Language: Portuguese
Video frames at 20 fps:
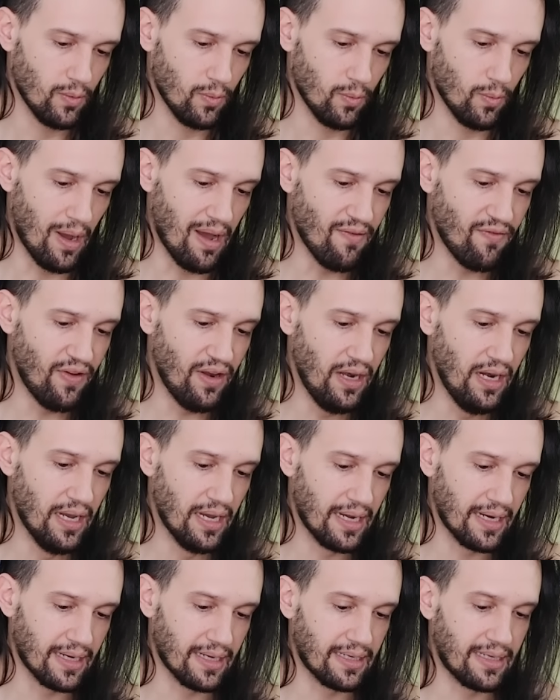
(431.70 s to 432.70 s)
O
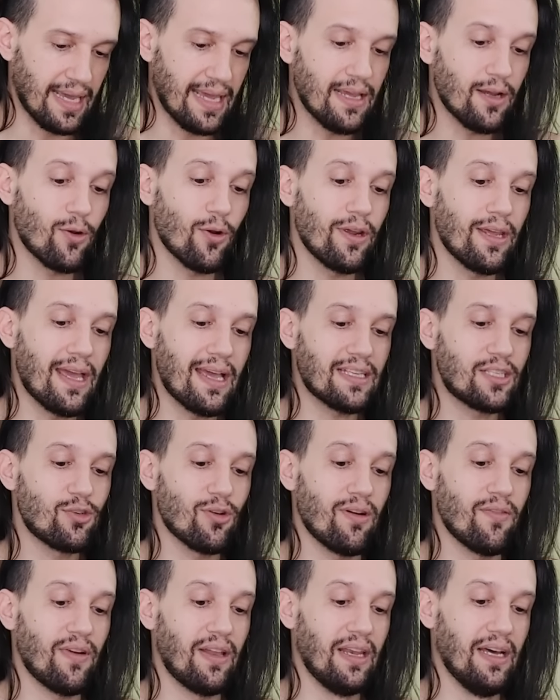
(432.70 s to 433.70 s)
Avalug. Quem conhece
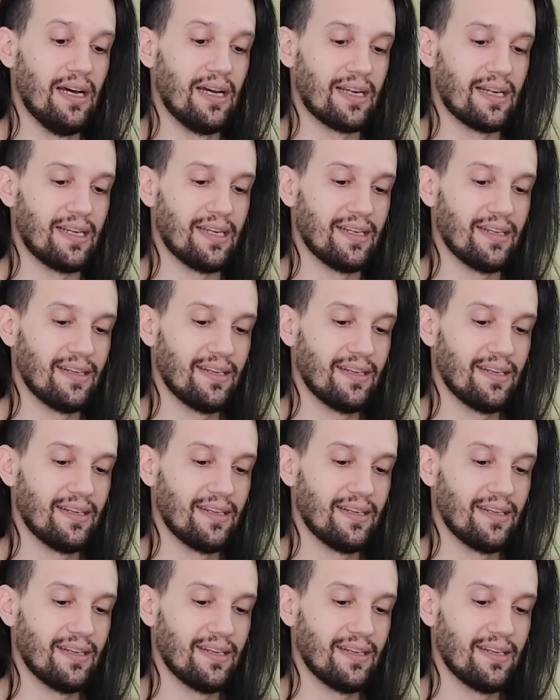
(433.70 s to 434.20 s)
o Avalug?